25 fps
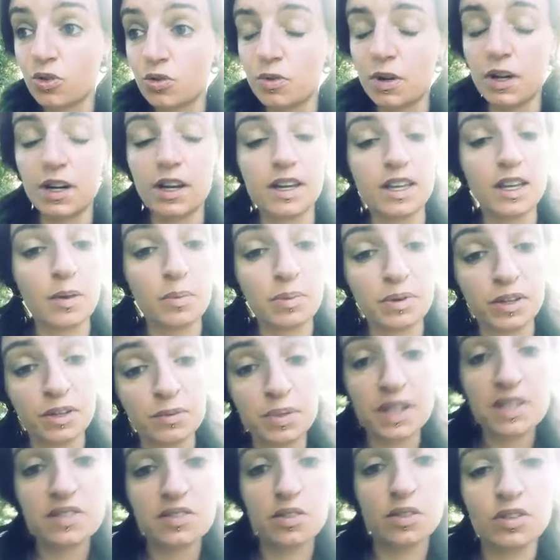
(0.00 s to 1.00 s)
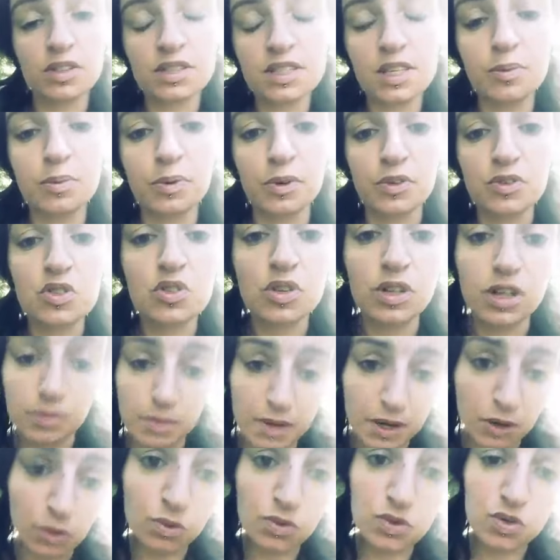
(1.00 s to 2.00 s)
coup voilà, il y a plein de personnes qui pensent que les
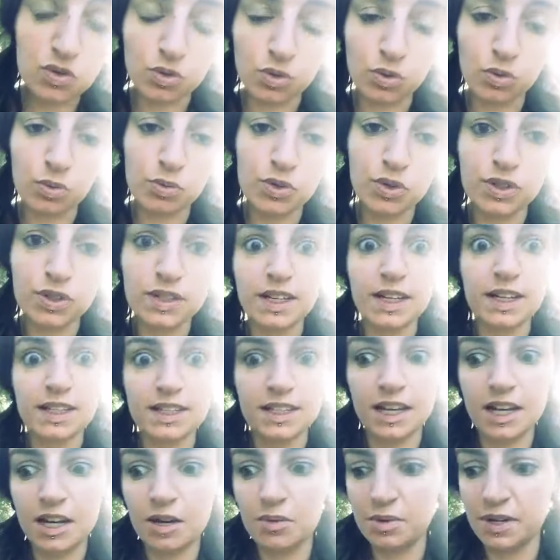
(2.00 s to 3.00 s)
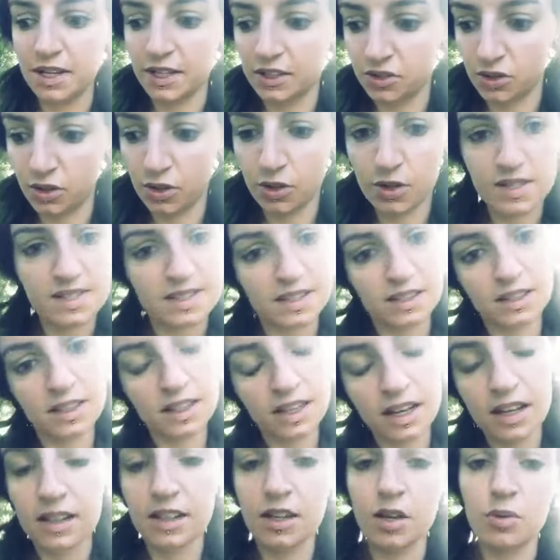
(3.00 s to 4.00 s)
ballons sont biodégradables et que ça ne
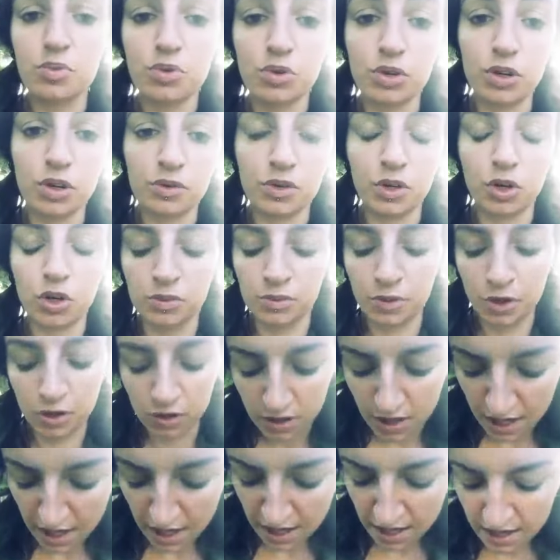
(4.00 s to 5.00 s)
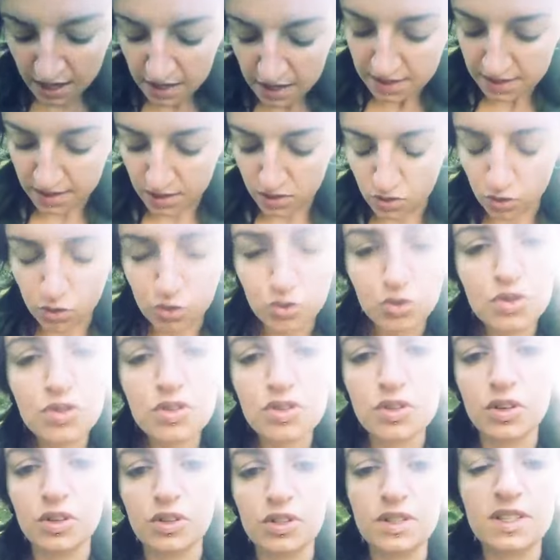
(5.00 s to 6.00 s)
crée rien pour l'environnement. C'est surtout
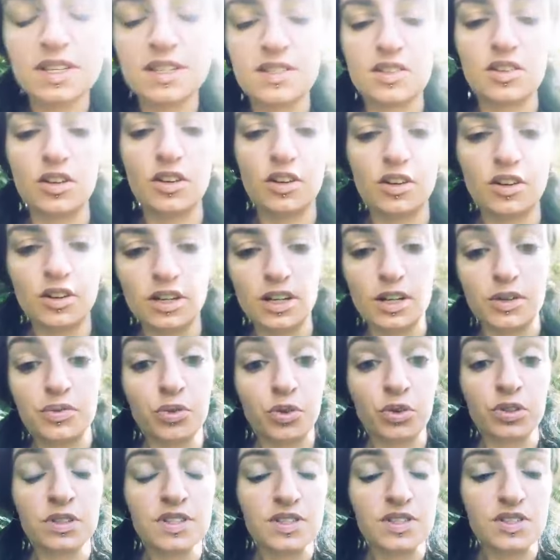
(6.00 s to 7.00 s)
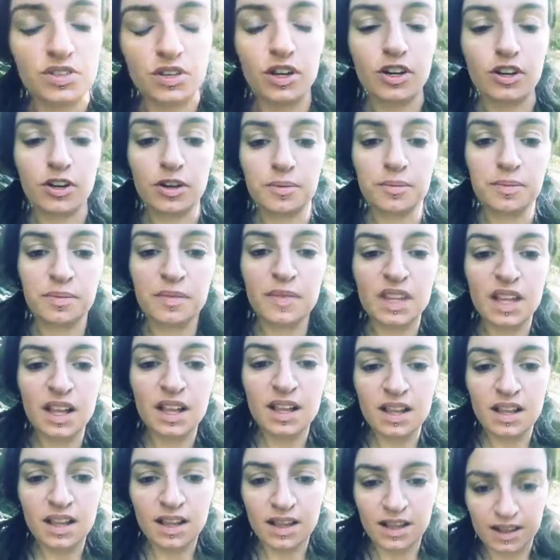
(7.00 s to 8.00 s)
ce que disent euh, les fournisseurs
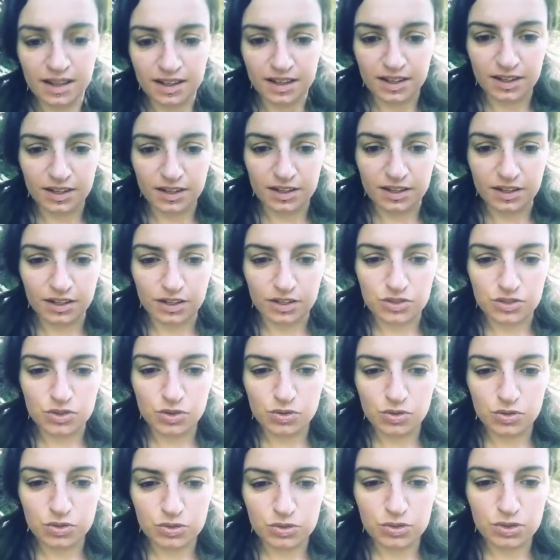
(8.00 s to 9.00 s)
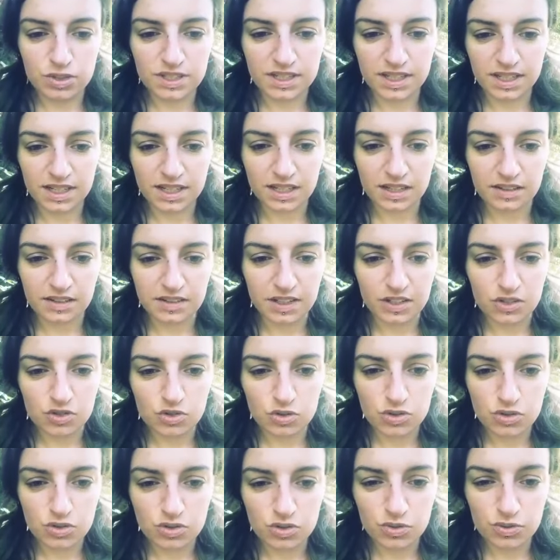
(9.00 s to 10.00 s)
euh, du coup, quelle rivière
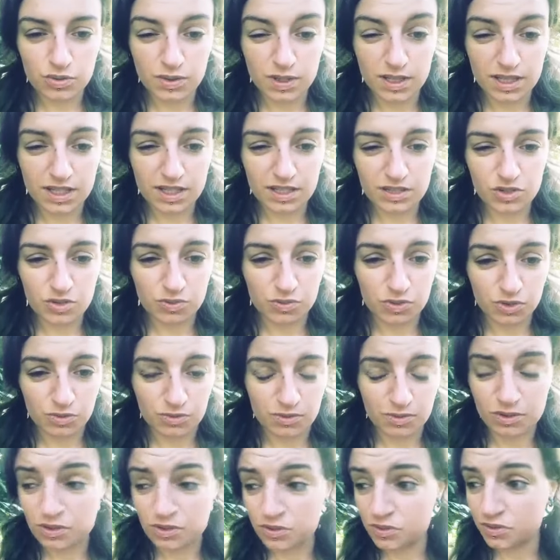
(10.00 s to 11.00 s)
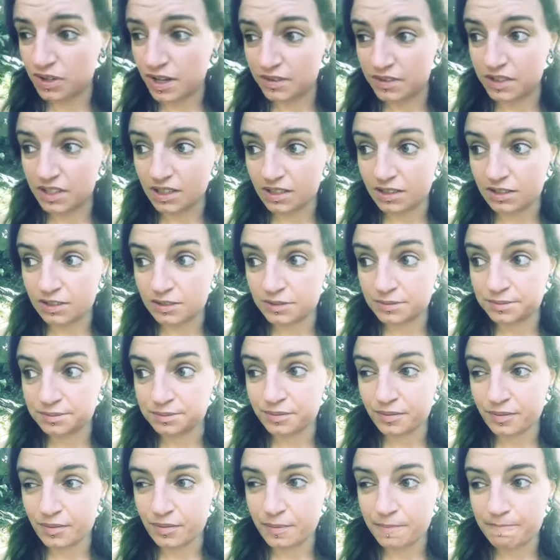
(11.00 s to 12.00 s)
je suis Tu me demandes, Flavien
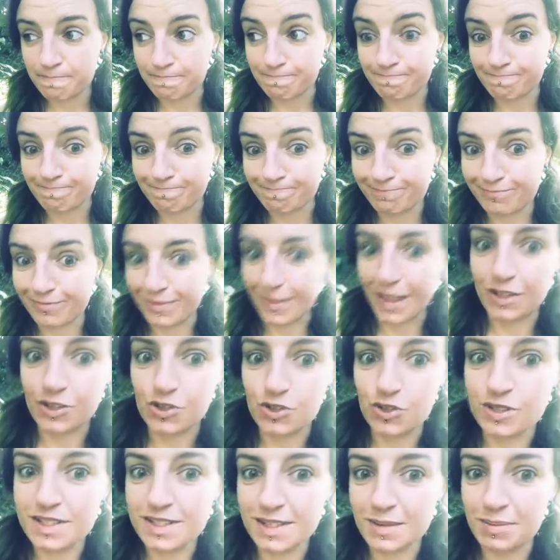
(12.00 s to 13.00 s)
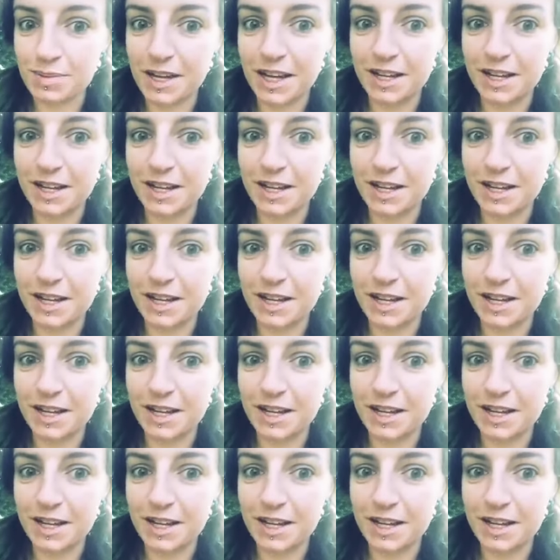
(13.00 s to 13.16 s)
hum, hum, Je ne sais